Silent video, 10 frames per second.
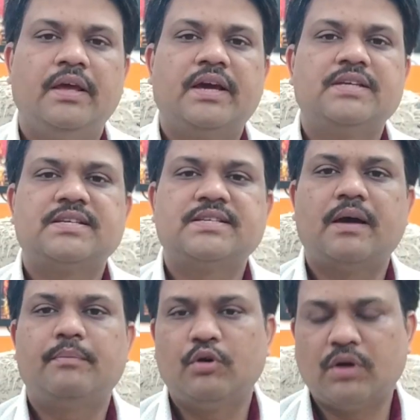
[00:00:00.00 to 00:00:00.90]
ठीक है इसके से
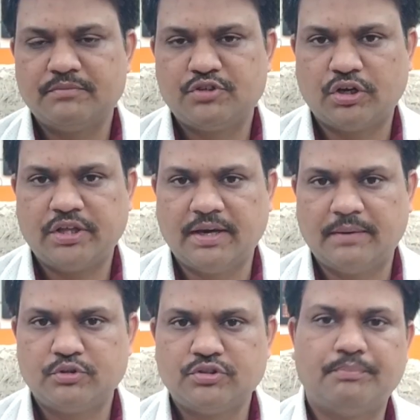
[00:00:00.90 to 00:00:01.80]
आप लोग आई एम श्योर कि
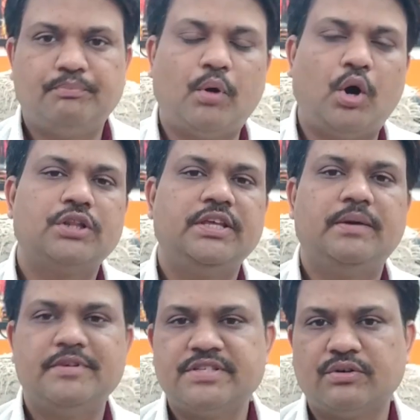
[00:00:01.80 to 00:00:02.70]
आप लोग जो बहुत ही
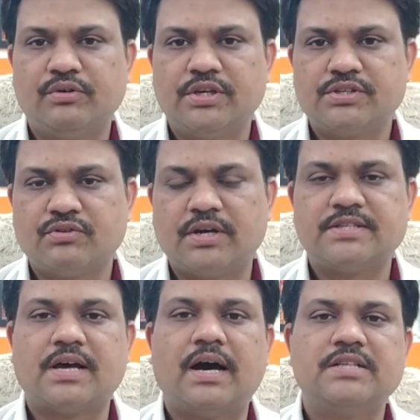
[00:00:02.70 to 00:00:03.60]
अमेजिंग होंगे सो
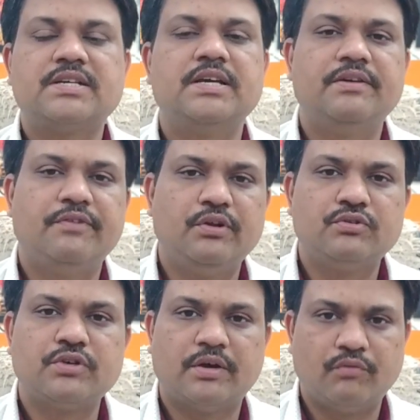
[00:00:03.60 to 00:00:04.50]
गाइज आज का ये वीडियो
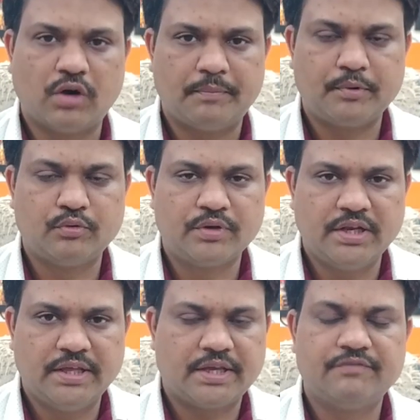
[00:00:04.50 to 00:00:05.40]
जो है वो आप लोगों के
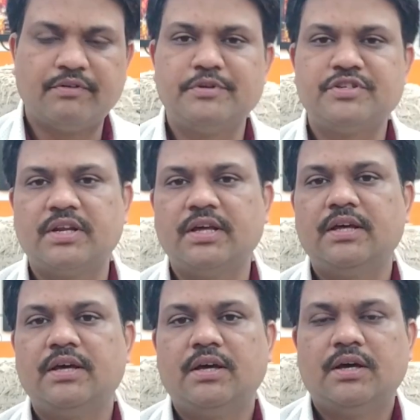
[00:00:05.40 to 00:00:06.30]
लिए एक इन्फॉर्मेशन है
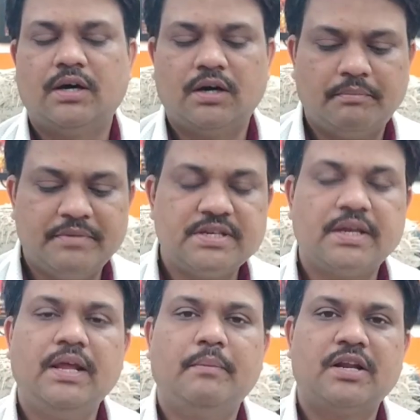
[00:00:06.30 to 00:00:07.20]

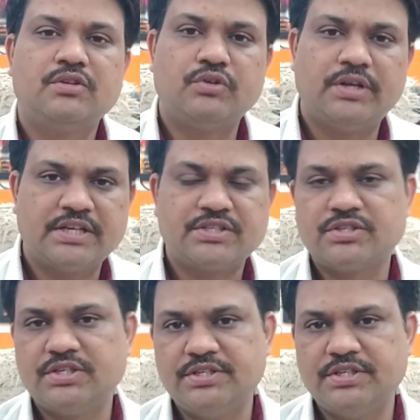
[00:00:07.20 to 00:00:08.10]
बेसिकली uh, हमारा जो नेक्स्ट
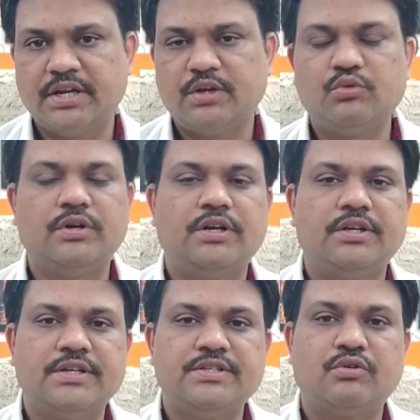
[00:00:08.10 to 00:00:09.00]
सीसीएनए टू हंड्रेड
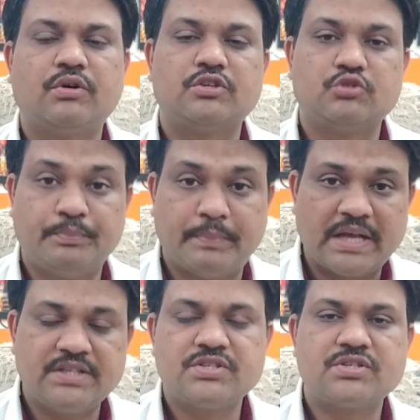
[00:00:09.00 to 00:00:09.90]
थ्री जीरो का जो
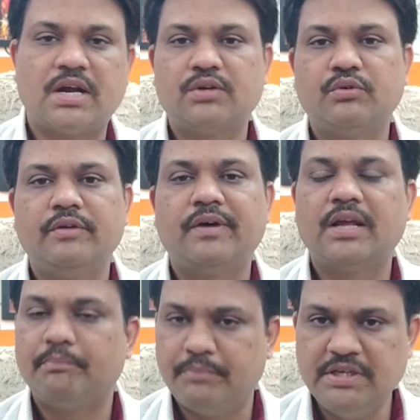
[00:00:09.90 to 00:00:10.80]
बैच स्टार्ट होने
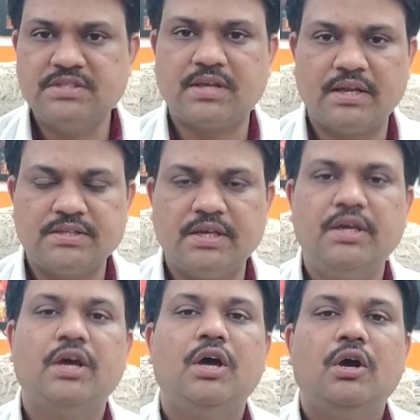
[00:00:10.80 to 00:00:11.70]
वाला है बीस तारीख से
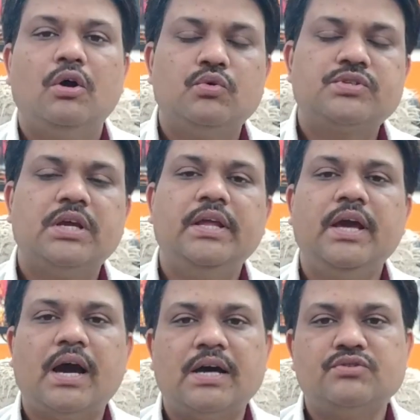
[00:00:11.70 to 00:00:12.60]
उसके
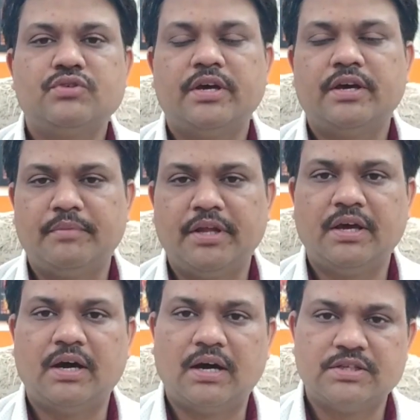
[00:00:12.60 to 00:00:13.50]
लिए आज जो है हमने
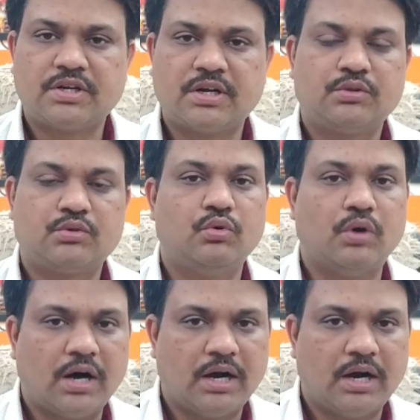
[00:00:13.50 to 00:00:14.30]
आज रात को